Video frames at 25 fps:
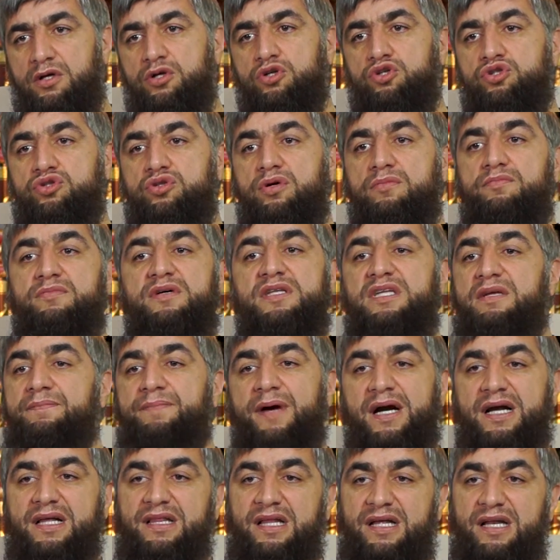что мы не
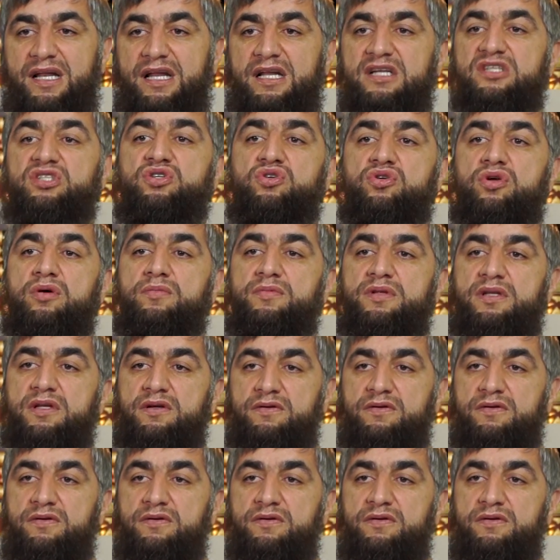поклонились, кроме